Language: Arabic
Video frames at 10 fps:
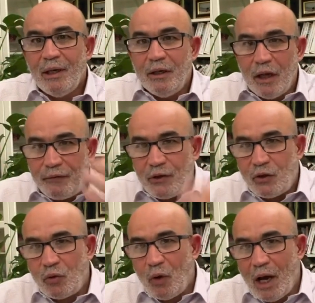نفس
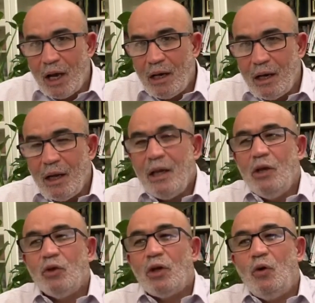السؤال
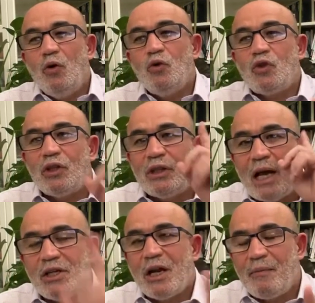يطرحوا له
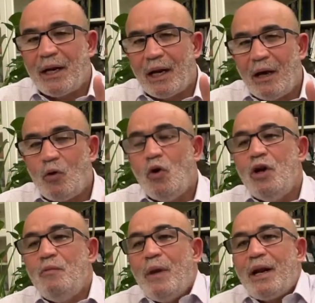16 مرة
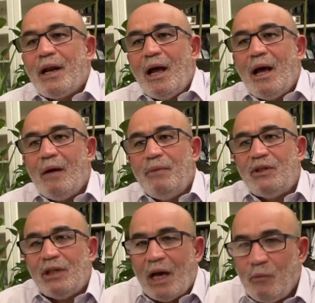كل مرة
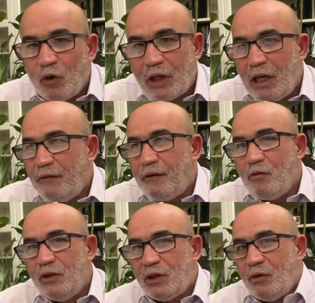بصيغة مختلفة
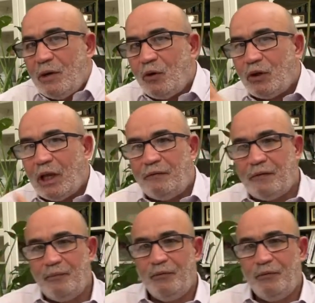ومن زاوية مختلفة